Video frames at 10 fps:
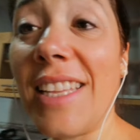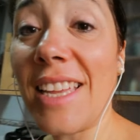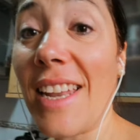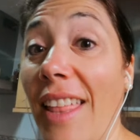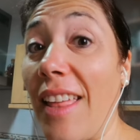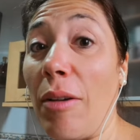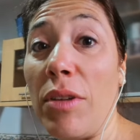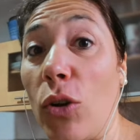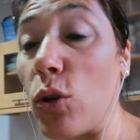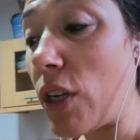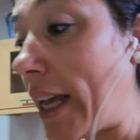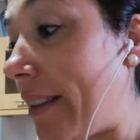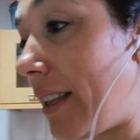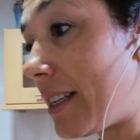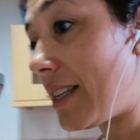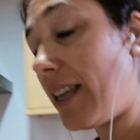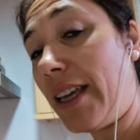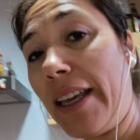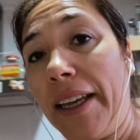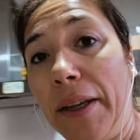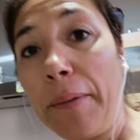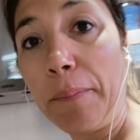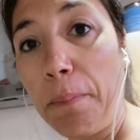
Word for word: que nada, amigos, antes de,